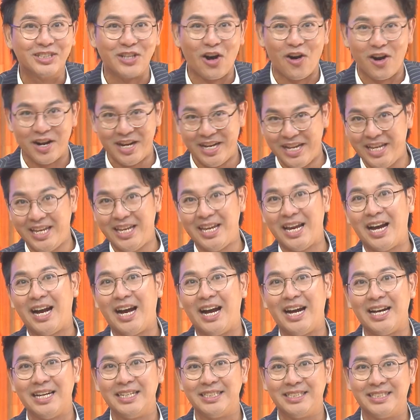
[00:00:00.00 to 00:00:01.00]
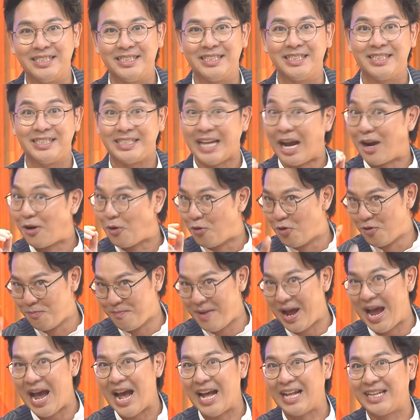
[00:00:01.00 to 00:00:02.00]
ตอนนี้จากคุณ
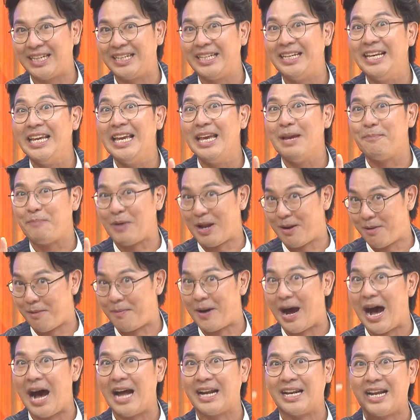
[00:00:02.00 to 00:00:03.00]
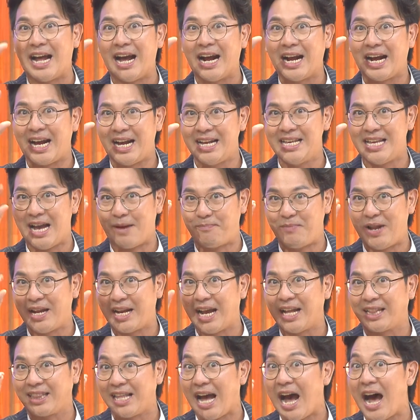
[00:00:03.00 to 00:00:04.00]
แม่ที่เป็นอัมพาตนะขยับได้
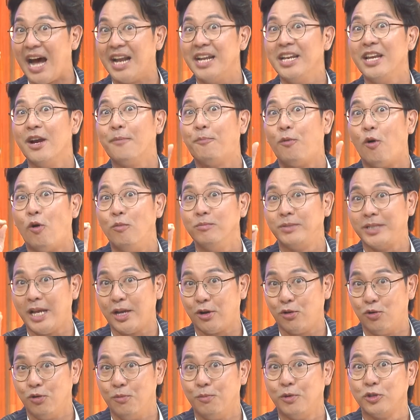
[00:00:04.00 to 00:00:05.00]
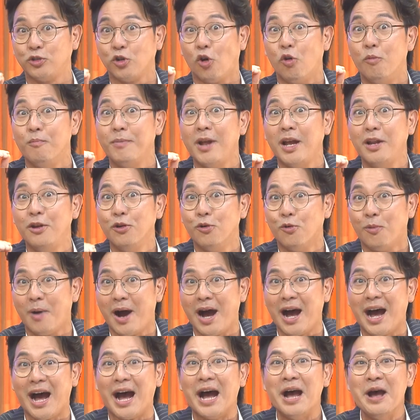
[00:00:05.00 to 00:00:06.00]
แค่ตาเดี๋ยวผมจะให้คุณผู้ชมได้ดูว่า
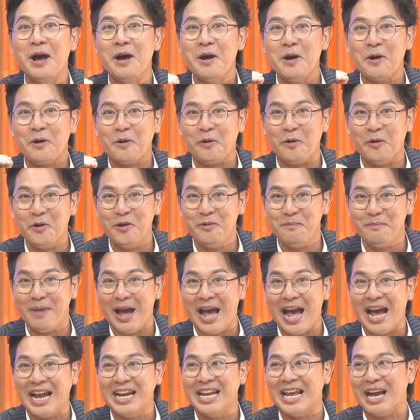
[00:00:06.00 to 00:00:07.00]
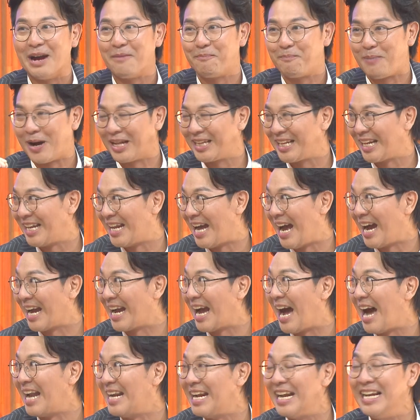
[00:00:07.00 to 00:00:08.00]
คุณแม่เนี่ยพัฒนา
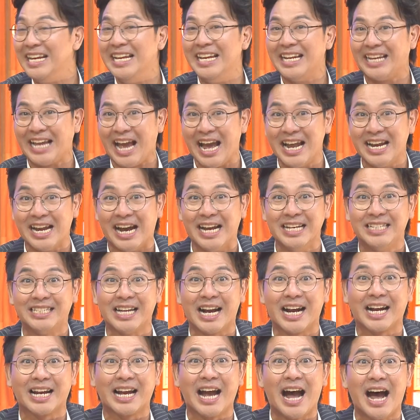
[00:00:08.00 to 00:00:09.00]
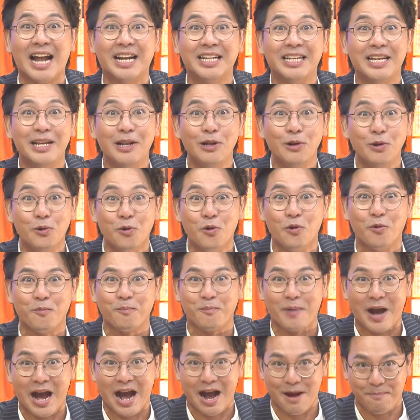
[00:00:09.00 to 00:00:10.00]
การได้ดีแค่ไหนจากการที่ลูก
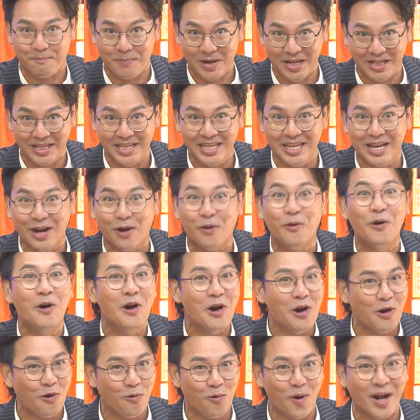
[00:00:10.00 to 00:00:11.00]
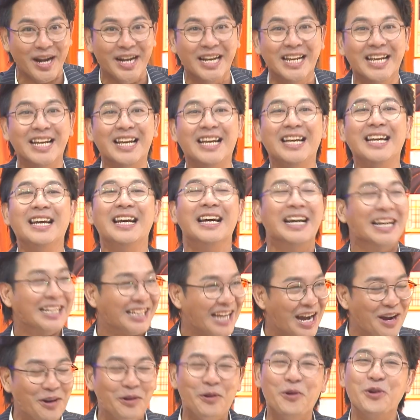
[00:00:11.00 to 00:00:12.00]
พาไปเที่ยววันนี้
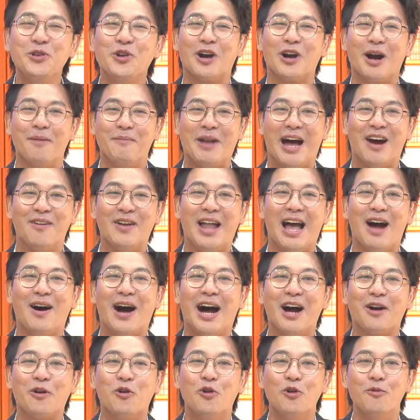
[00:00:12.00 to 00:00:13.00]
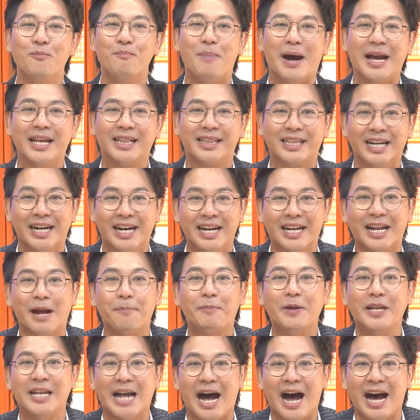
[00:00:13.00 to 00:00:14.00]
ทั้งคู่กับเราแล้วฮะคุณใบเตยรั
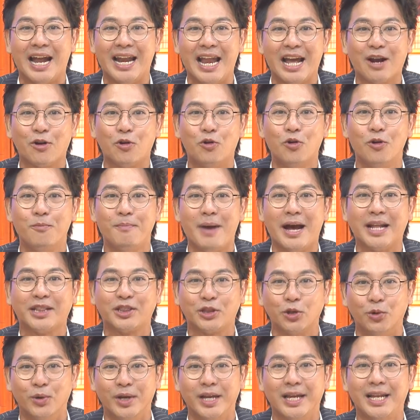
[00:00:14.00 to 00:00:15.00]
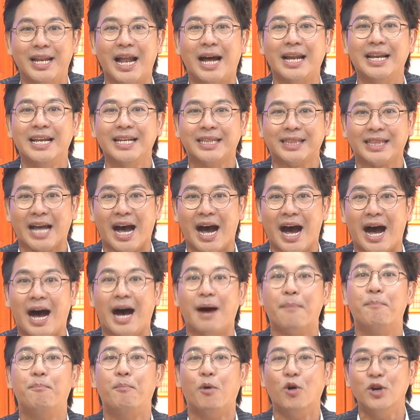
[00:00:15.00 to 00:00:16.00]
พิดา และคุณแม่ตุ๋ยละลิตา
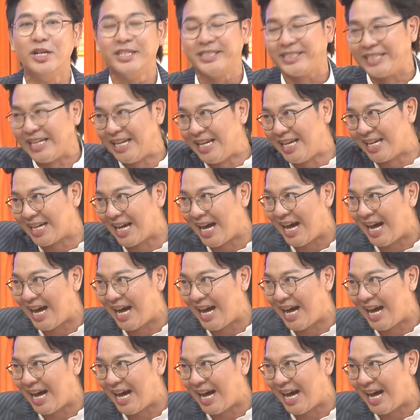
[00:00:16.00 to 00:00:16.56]
บุญศรีค